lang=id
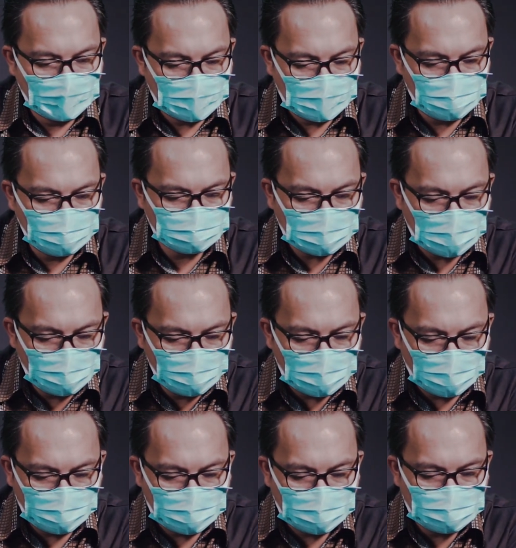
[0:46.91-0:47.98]
Aku
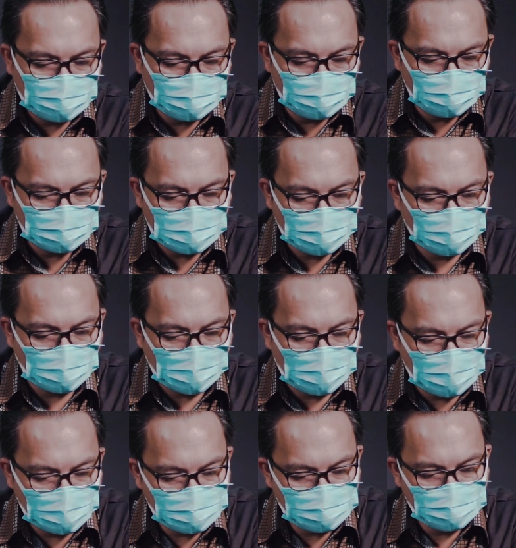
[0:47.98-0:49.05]
tahu apa itu
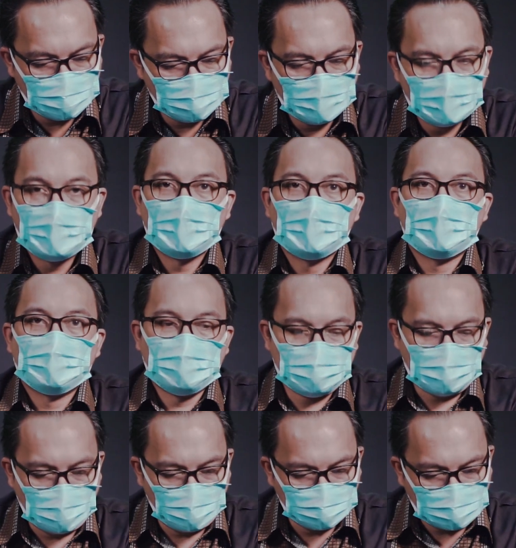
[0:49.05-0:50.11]
kekurangan,
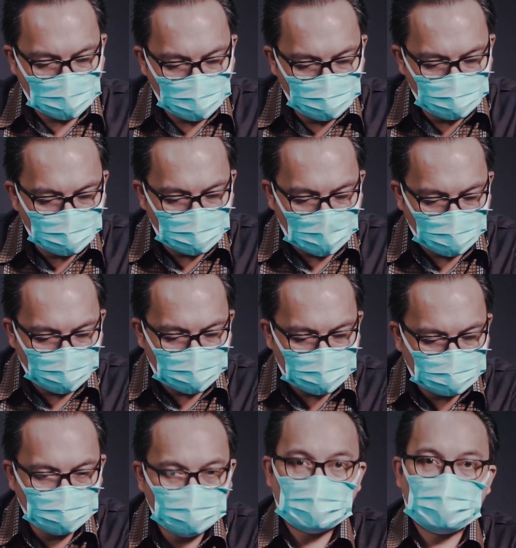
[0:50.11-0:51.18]
dan aku tahu apa
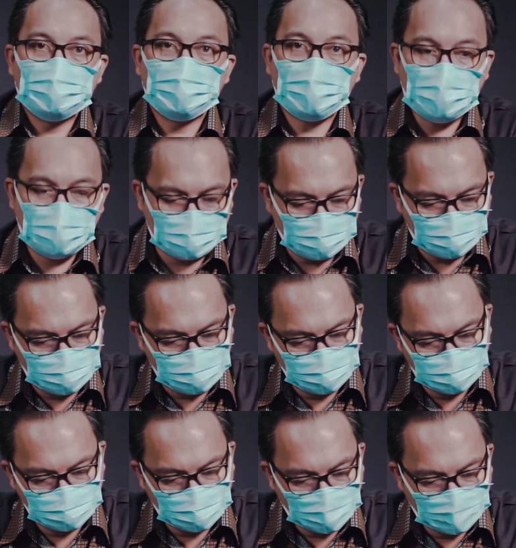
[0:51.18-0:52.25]
itu kelimpahan.
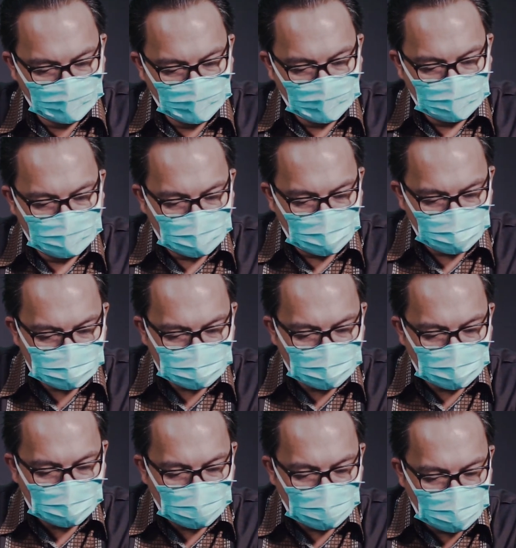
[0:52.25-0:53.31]
Dalam
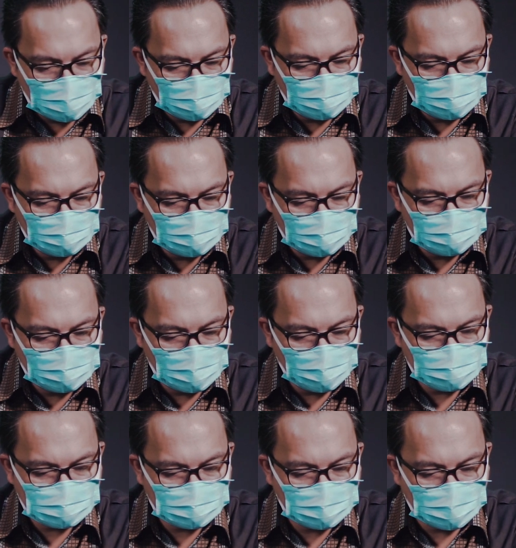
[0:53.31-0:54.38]
segala hal dan
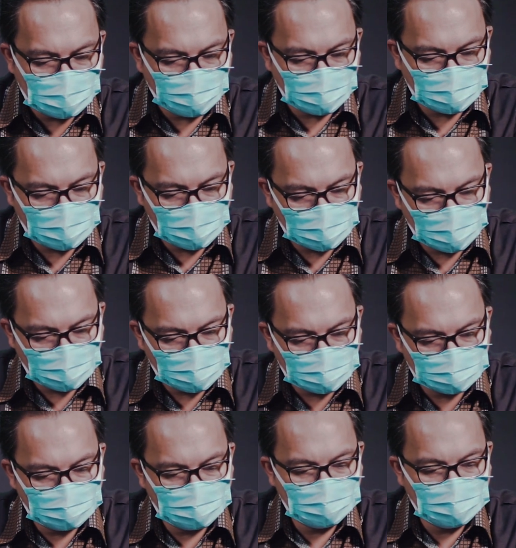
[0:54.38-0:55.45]
dalam segala perkara,
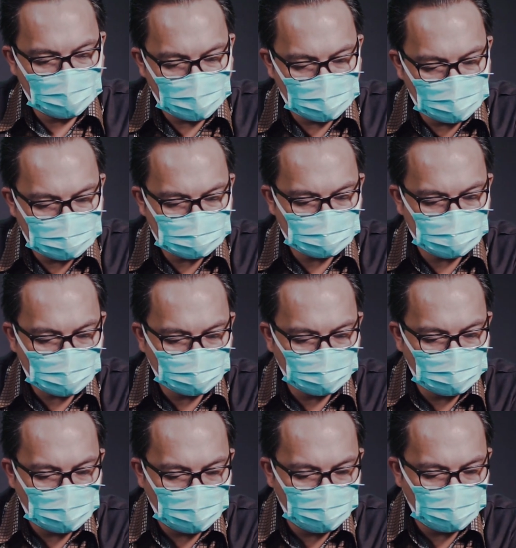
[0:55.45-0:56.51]
tidak ada
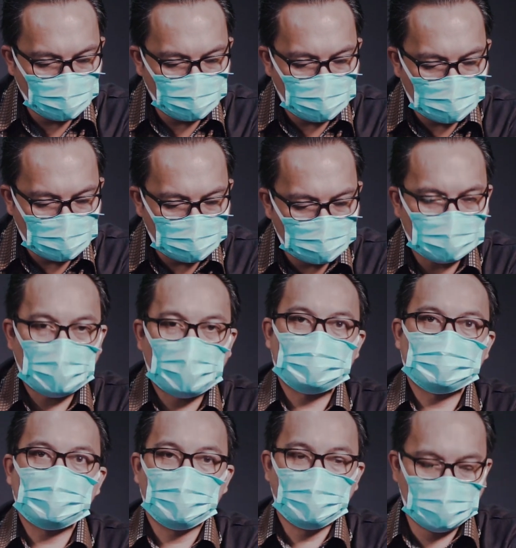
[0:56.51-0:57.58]
sesuatu yang merupakan
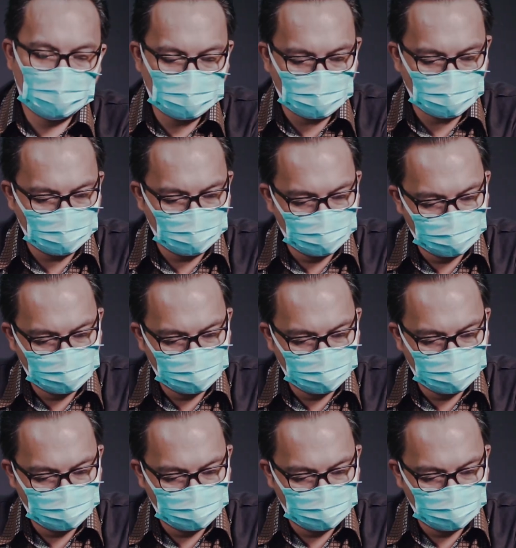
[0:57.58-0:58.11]
rahasia bagiku,